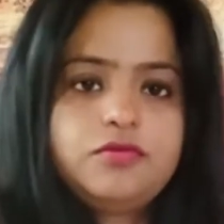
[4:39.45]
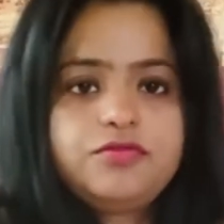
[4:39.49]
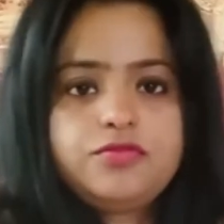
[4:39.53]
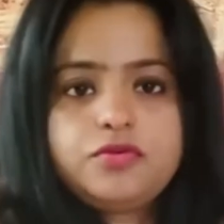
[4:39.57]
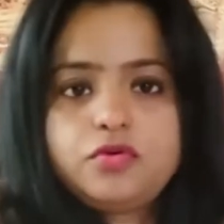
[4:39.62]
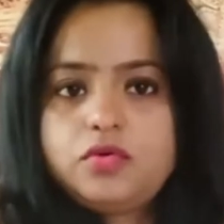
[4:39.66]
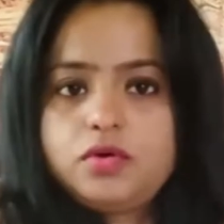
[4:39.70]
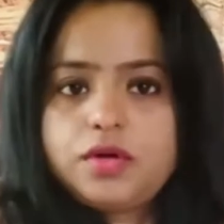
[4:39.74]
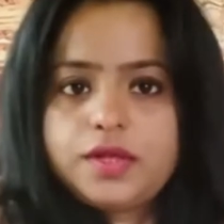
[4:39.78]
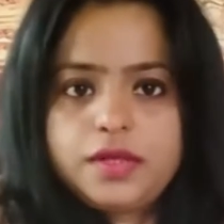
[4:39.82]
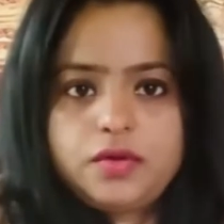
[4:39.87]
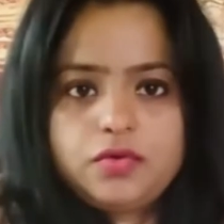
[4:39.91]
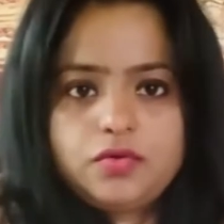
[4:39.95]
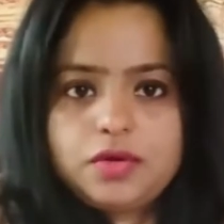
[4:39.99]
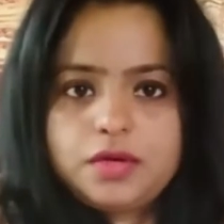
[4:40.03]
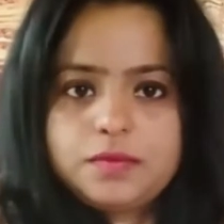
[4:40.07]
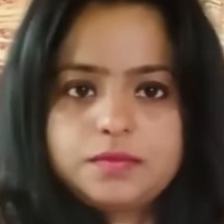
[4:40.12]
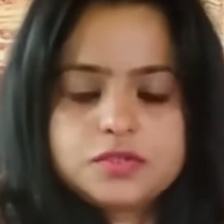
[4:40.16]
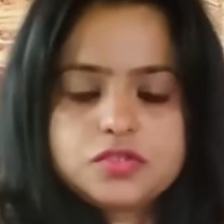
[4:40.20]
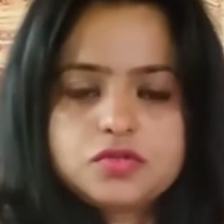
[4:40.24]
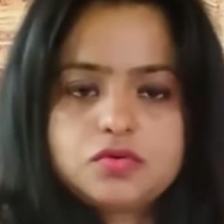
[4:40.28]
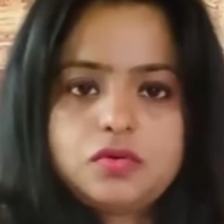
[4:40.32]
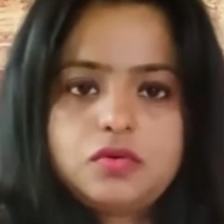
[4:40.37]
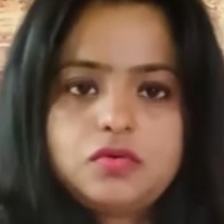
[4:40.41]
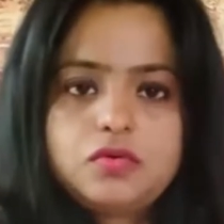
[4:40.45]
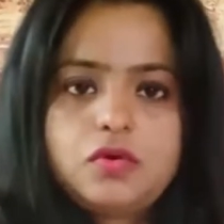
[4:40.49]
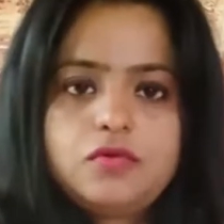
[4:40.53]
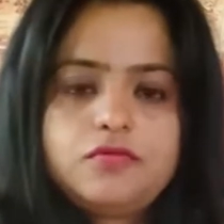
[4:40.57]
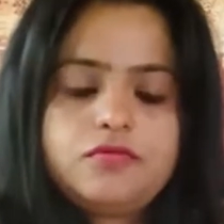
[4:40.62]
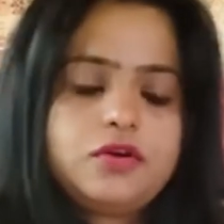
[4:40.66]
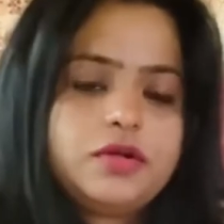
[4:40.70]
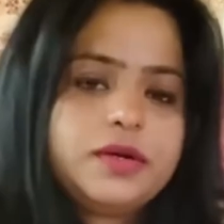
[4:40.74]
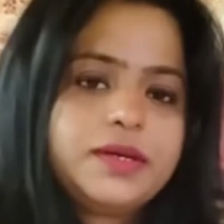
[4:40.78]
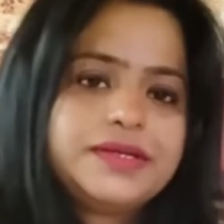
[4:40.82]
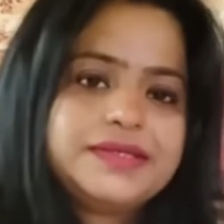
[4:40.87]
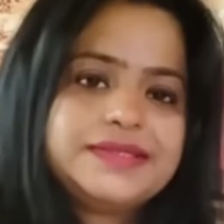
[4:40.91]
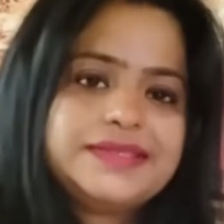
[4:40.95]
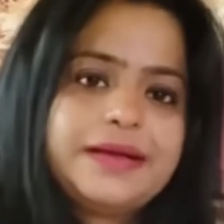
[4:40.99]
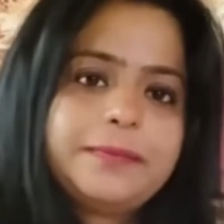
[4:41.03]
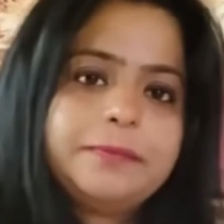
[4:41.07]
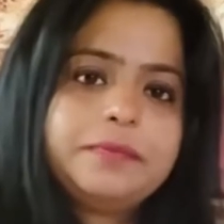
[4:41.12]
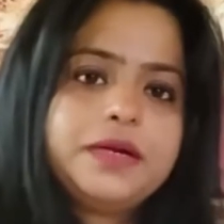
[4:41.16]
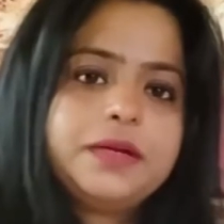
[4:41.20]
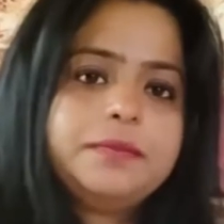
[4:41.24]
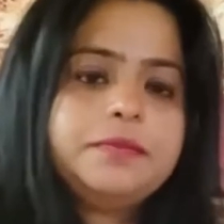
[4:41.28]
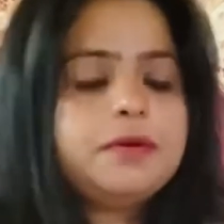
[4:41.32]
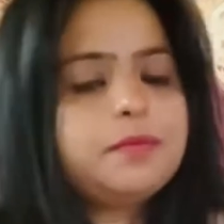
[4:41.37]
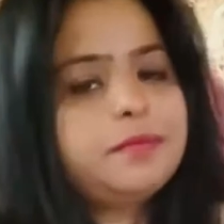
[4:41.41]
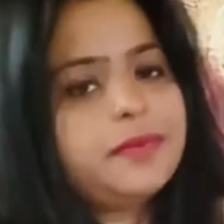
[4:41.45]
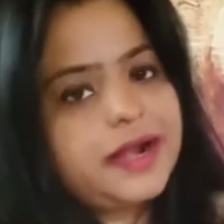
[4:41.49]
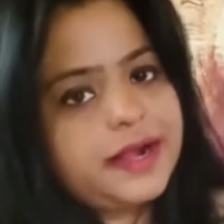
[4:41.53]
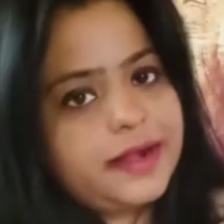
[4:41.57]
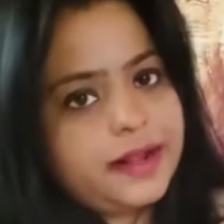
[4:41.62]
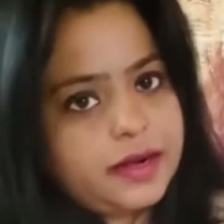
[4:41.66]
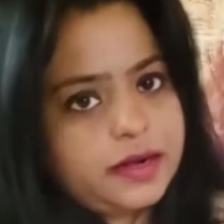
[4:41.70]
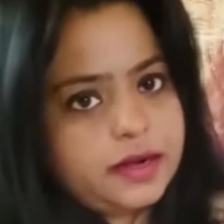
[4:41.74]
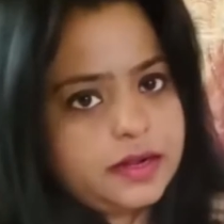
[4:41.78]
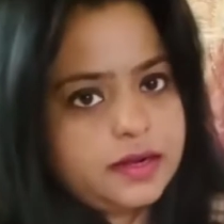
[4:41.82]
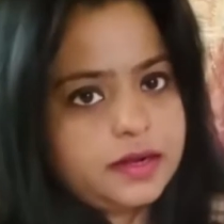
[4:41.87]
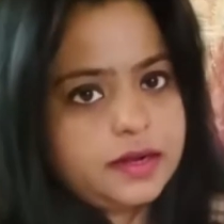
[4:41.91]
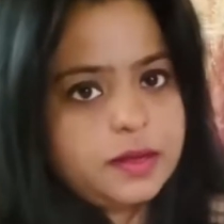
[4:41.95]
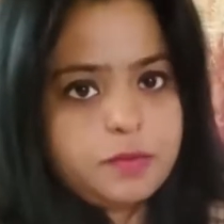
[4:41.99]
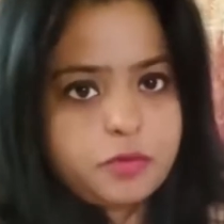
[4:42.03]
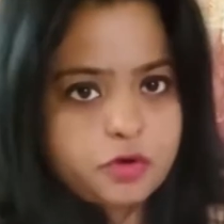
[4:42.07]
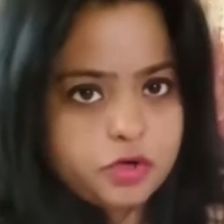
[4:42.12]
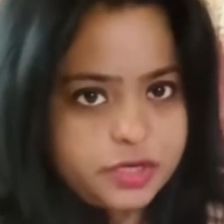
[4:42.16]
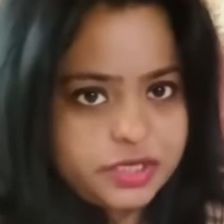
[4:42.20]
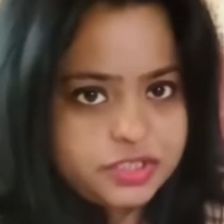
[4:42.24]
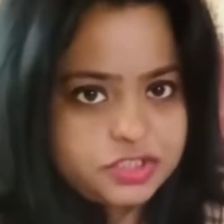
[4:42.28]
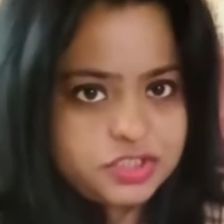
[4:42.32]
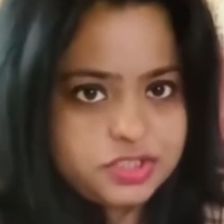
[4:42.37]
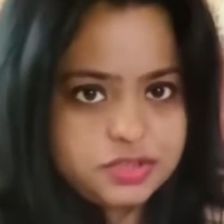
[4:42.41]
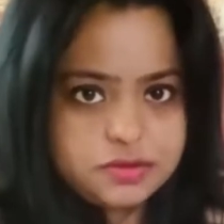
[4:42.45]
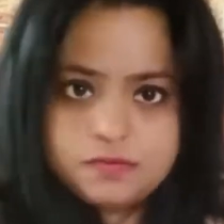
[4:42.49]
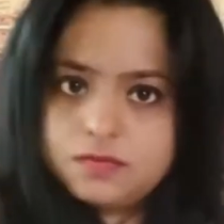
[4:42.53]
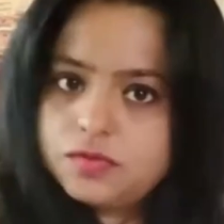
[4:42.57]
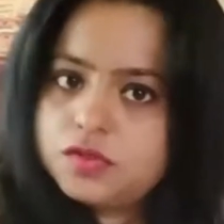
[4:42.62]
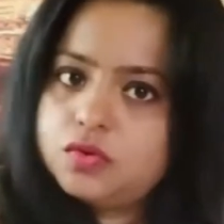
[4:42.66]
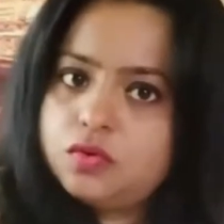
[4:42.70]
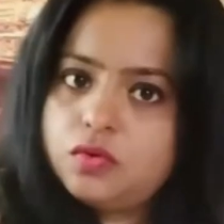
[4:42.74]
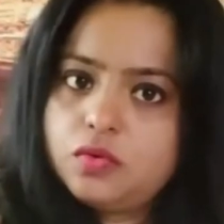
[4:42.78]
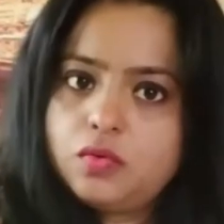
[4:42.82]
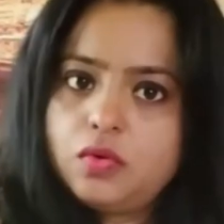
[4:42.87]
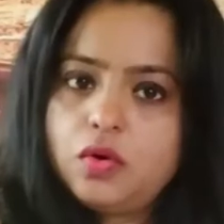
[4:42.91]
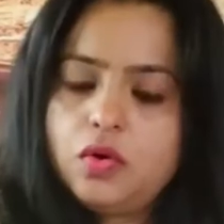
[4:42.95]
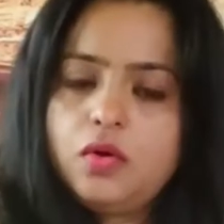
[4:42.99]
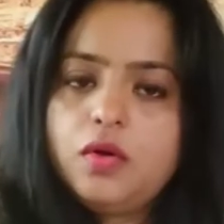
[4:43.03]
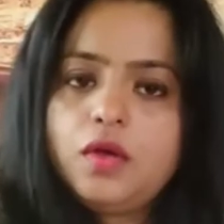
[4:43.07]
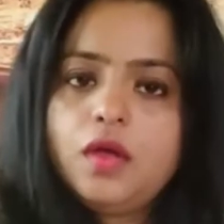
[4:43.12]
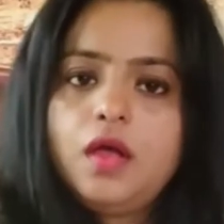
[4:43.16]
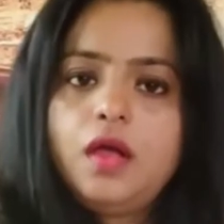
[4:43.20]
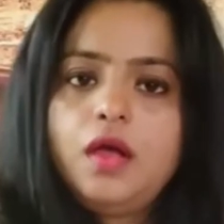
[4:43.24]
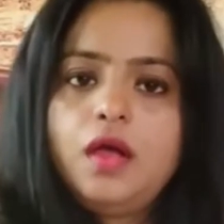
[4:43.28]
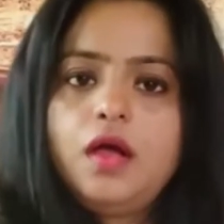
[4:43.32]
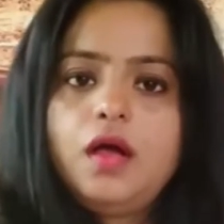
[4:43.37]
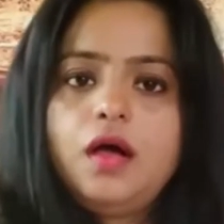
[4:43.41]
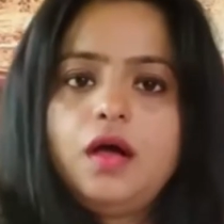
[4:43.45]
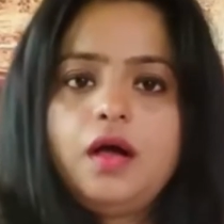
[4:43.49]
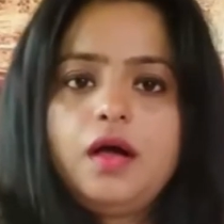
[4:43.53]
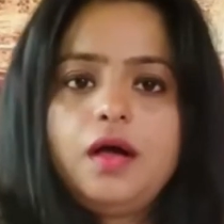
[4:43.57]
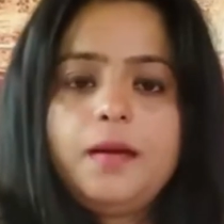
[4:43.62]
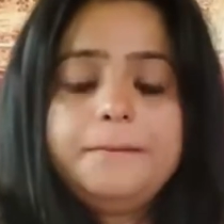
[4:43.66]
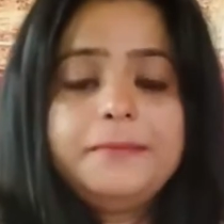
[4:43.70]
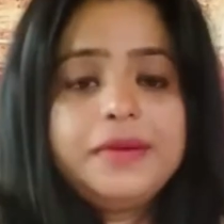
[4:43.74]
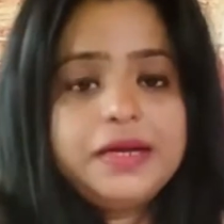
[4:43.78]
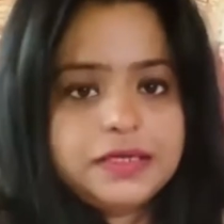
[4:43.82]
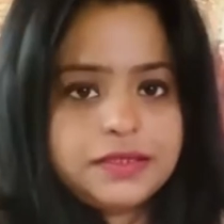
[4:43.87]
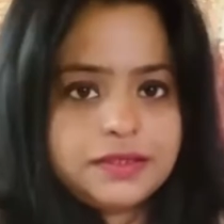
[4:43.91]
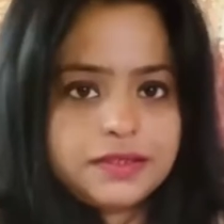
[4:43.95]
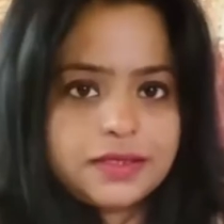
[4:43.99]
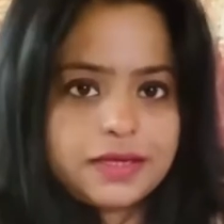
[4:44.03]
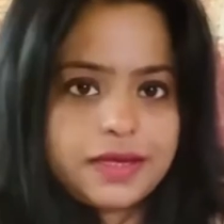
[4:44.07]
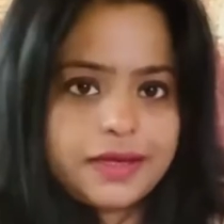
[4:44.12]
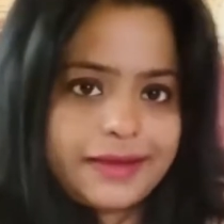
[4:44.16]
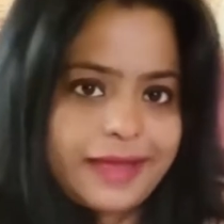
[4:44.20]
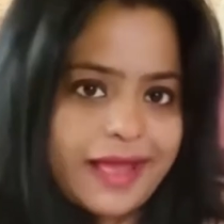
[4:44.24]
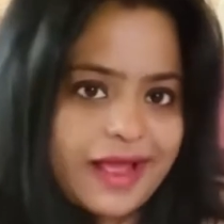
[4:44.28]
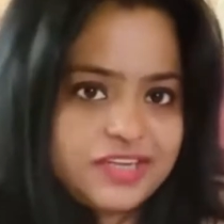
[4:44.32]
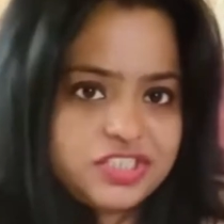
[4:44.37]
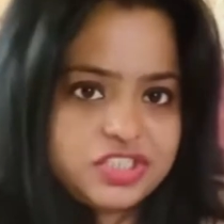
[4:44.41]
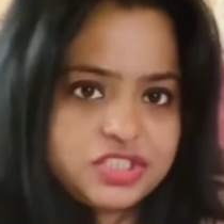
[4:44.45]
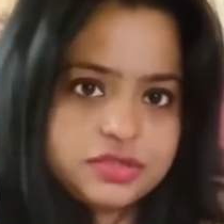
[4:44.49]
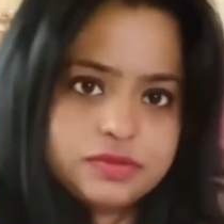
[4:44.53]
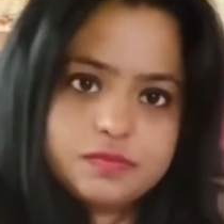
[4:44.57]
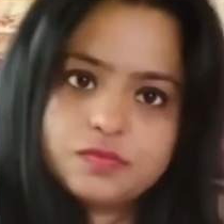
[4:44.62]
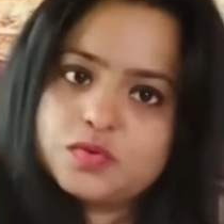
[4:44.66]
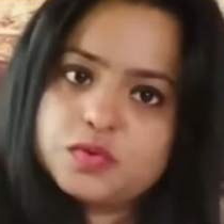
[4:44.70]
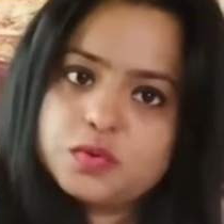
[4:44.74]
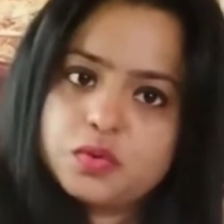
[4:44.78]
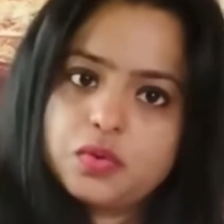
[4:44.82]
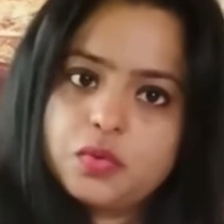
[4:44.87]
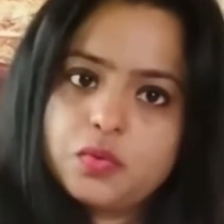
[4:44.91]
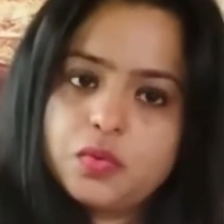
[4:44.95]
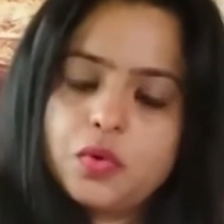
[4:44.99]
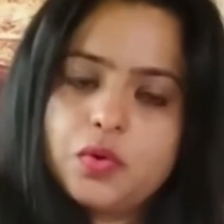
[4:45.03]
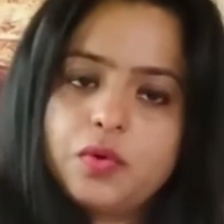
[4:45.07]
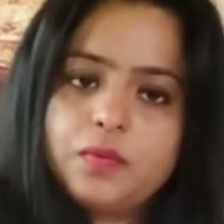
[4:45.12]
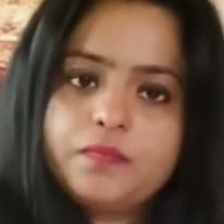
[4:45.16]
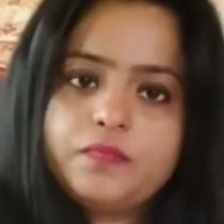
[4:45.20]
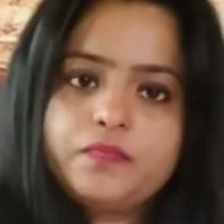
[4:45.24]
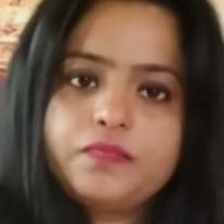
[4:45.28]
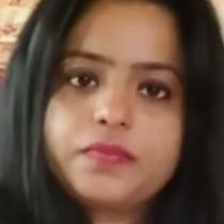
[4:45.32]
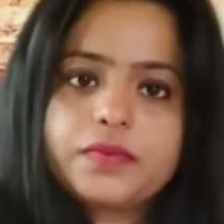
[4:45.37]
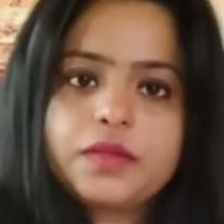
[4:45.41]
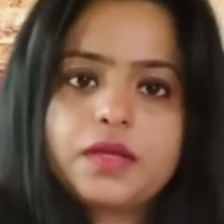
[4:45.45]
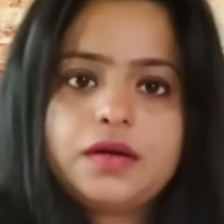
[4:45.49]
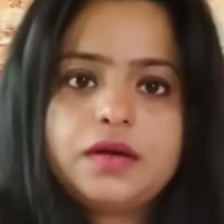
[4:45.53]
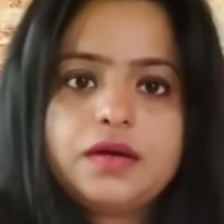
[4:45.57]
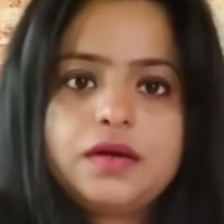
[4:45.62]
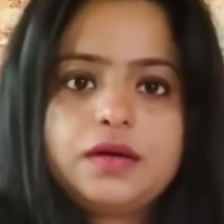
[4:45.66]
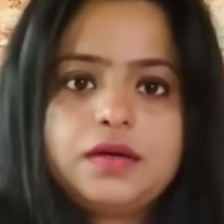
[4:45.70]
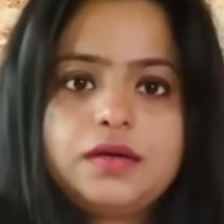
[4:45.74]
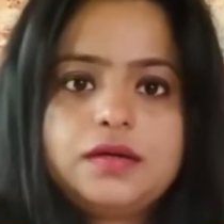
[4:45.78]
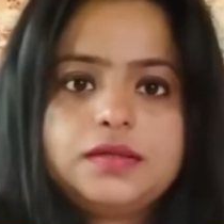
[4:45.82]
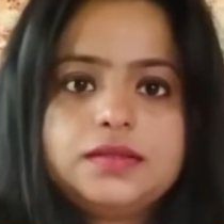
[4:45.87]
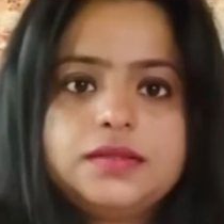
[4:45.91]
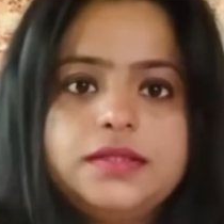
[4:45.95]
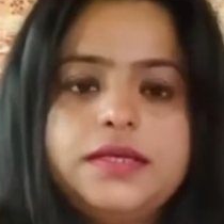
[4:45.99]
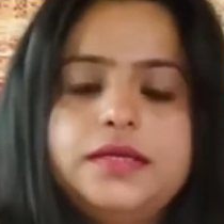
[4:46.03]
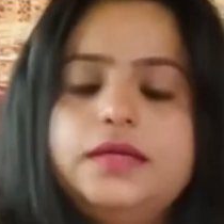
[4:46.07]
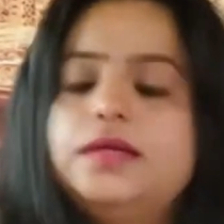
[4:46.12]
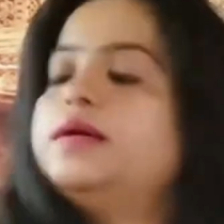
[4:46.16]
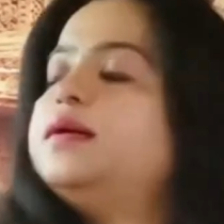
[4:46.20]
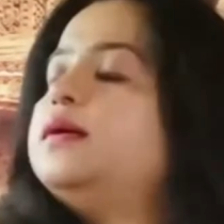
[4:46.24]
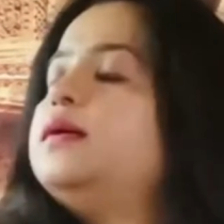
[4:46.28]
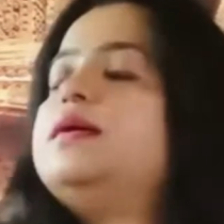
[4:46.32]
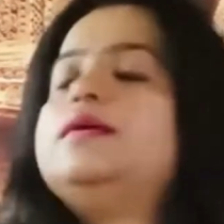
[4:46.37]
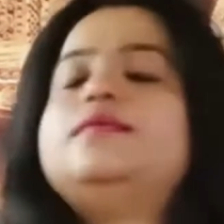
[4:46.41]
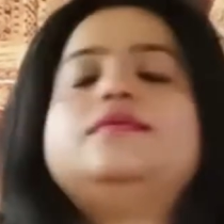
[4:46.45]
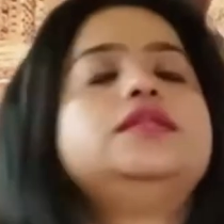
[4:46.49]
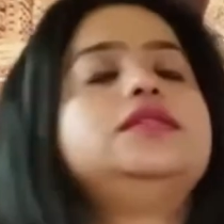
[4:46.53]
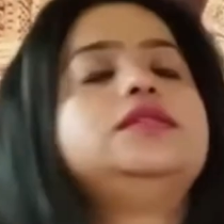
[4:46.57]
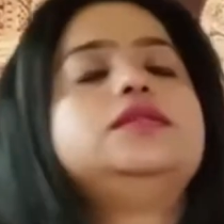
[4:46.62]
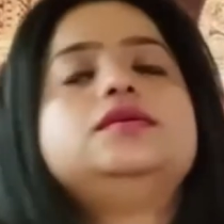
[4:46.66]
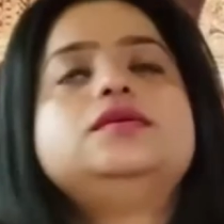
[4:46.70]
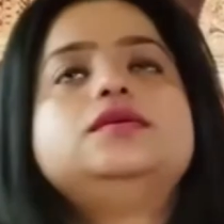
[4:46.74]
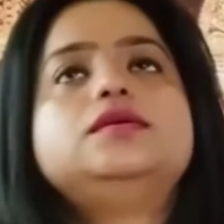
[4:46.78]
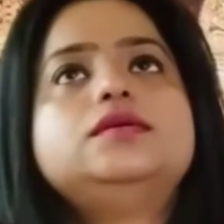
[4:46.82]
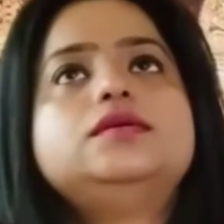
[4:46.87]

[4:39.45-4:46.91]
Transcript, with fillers: ஃப்ரூட்டையோ நம்ம சொல்லுவோம் ஃபார் எக்ஸாம்பிள் இப்போ பனானானா பொட்டாசியம் சொல்லுவோம் மில்க்குன்னா கால்சியம் சொல்லுவோம் தென் வந்து